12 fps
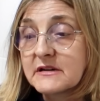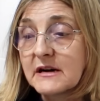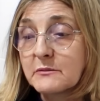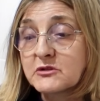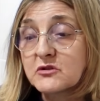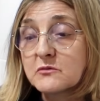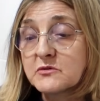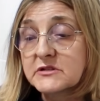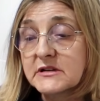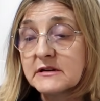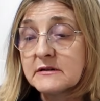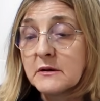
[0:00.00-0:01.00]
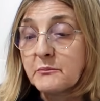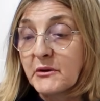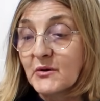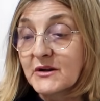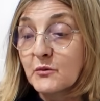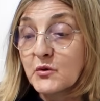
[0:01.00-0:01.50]
¿Has visto cómo está?
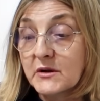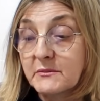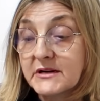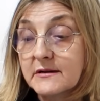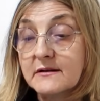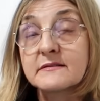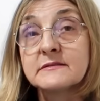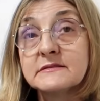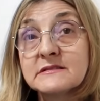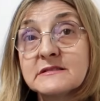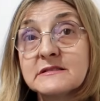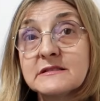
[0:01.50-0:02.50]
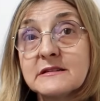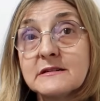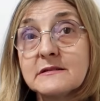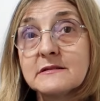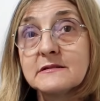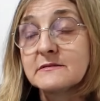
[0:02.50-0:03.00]
Pero es que buena marca. La
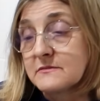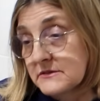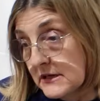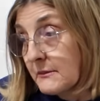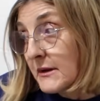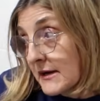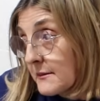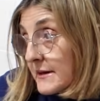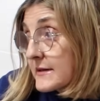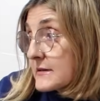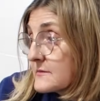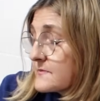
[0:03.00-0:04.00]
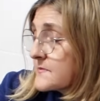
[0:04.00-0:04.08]
voy a lavar